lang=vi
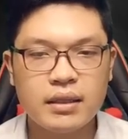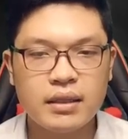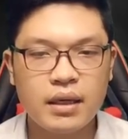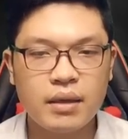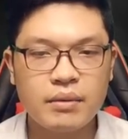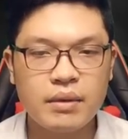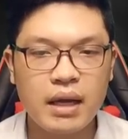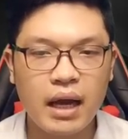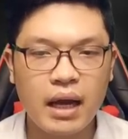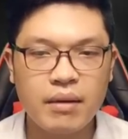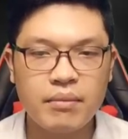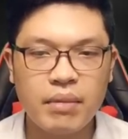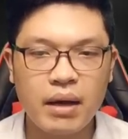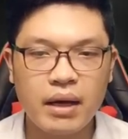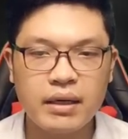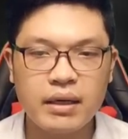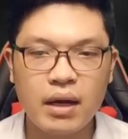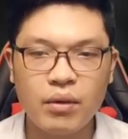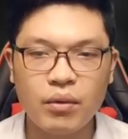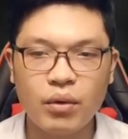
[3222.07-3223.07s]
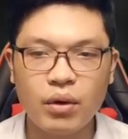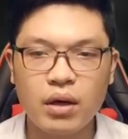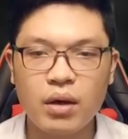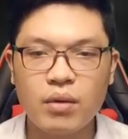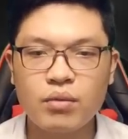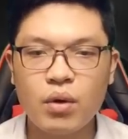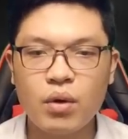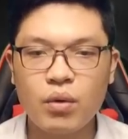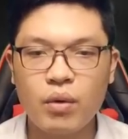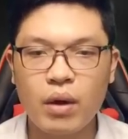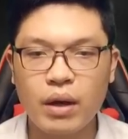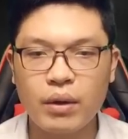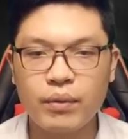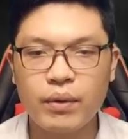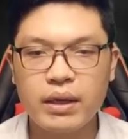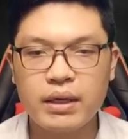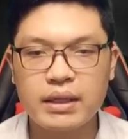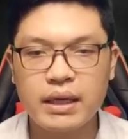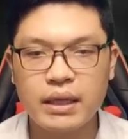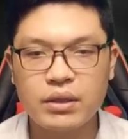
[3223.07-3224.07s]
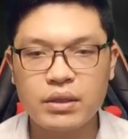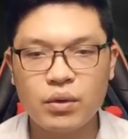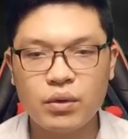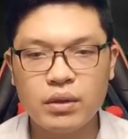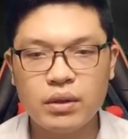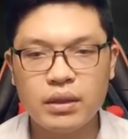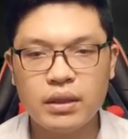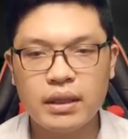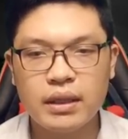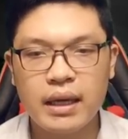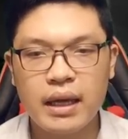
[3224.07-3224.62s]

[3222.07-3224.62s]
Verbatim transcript: Nếu như hắn ban đầu không có quả quyết chạy trốn,